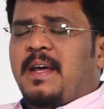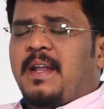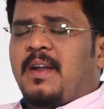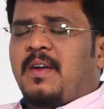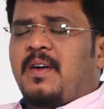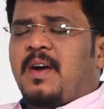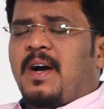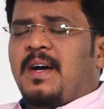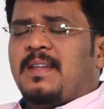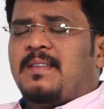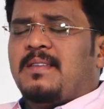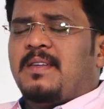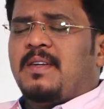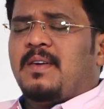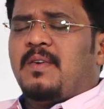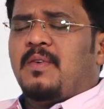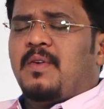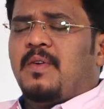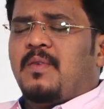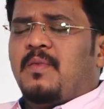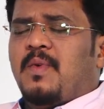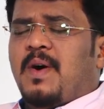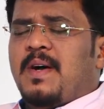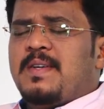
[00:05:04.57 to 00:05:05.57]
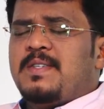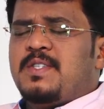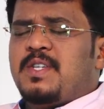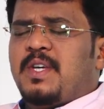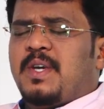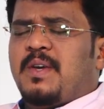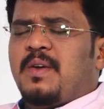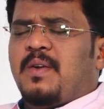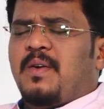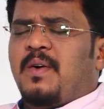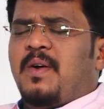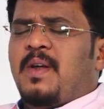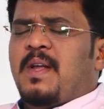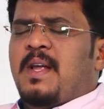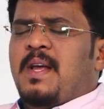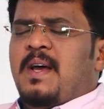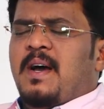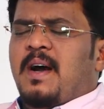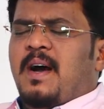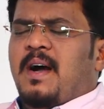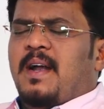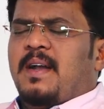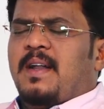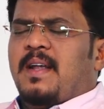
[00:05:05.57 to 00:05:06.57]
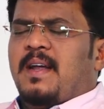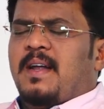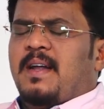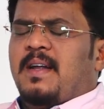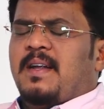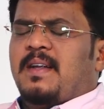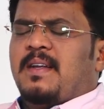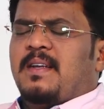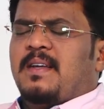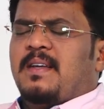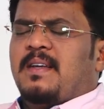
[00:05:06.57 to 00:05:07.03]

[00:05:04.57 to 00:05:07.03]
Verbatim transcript: நேரம் காத்திருக்கணும்னு வாஞ்சிக்கிறோம் ஆனால்